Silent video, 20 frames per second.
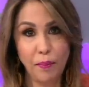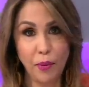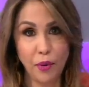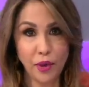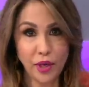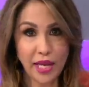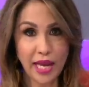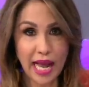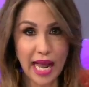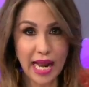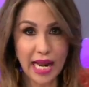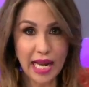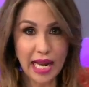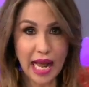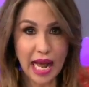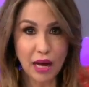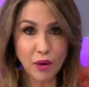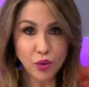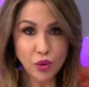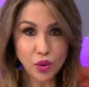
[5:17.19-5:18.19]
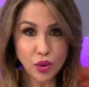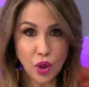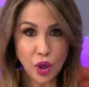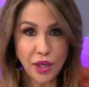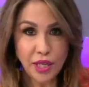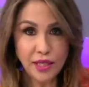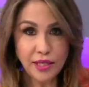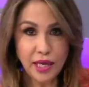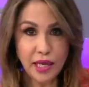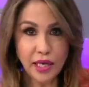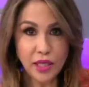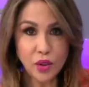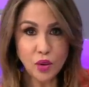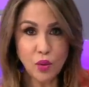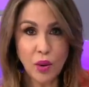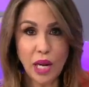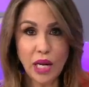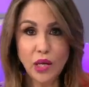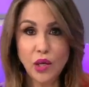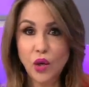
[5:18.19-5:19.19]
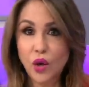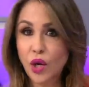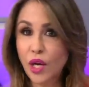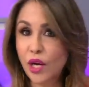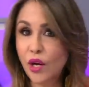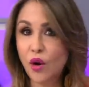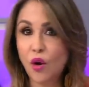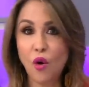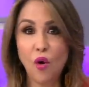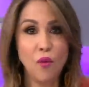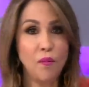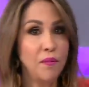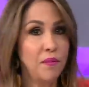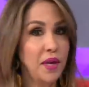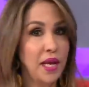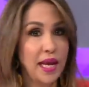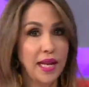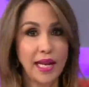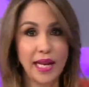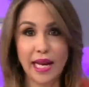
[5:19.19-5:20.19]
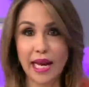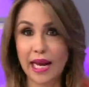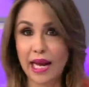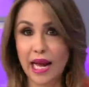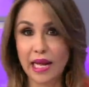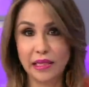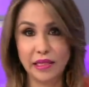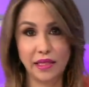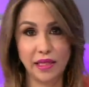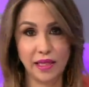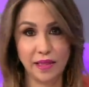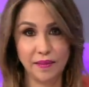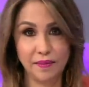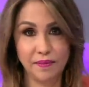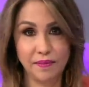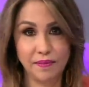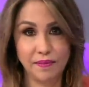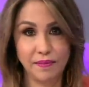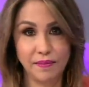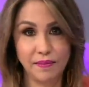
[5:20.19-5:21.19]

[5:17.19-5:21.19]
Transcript: porque al autor intelectual no le conviene que cante.